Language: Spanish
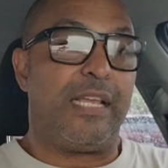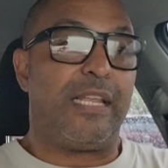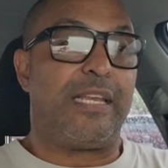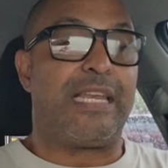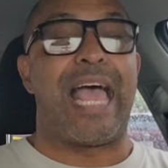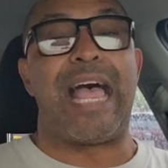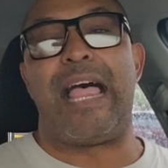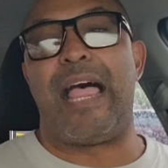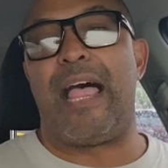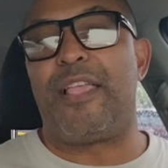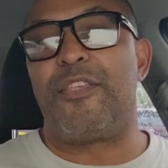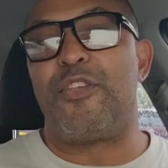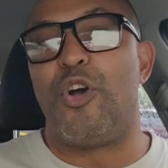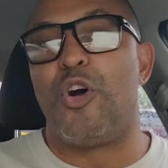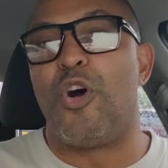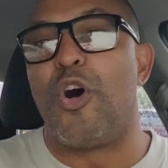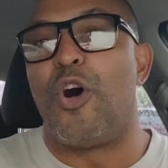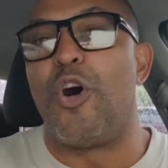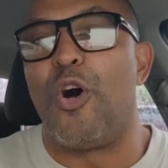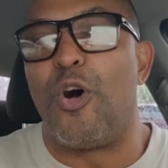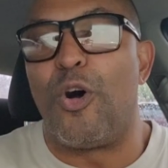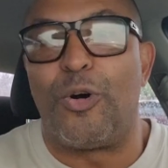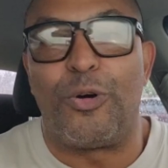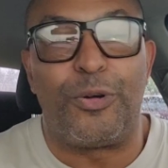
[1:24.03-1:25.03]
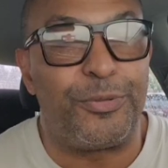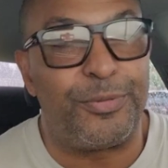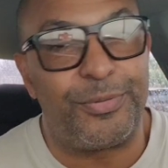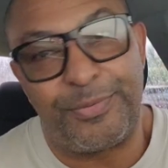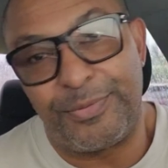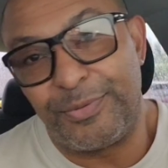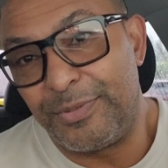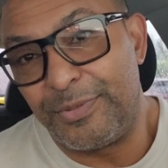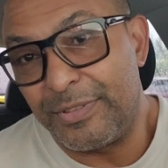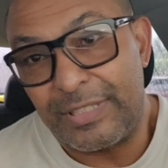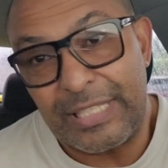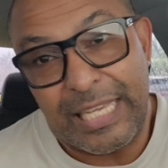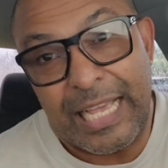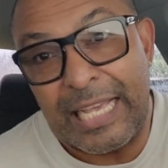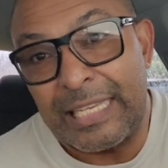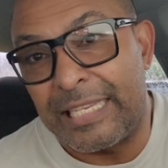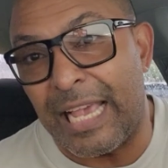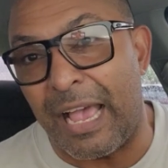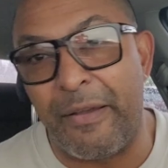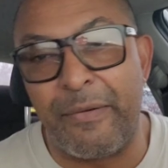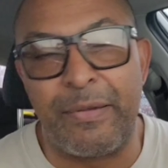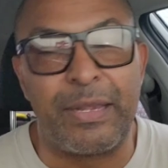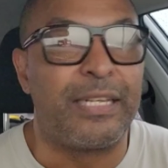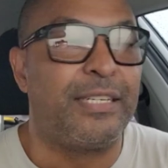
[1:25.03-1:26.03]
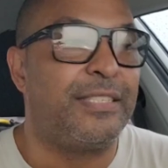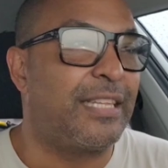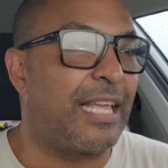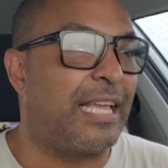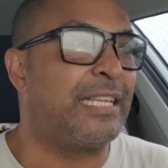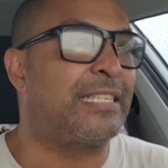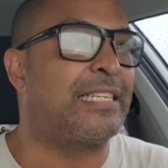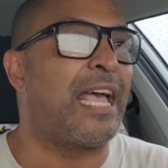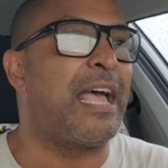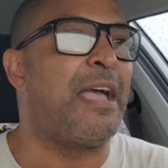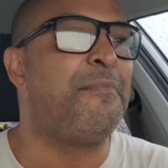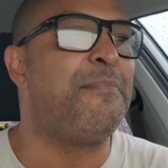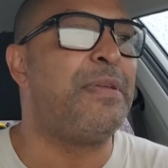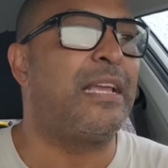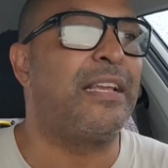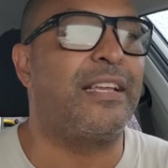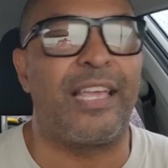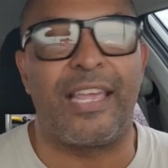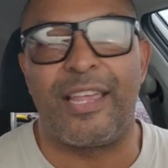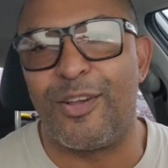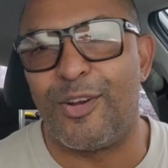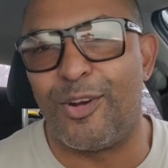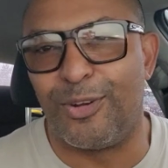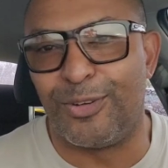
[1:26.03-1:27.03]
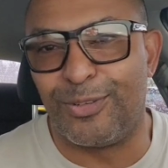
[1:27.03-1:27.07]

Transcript: Nada, yo Ustedes saben, ustedes saben bien que yo,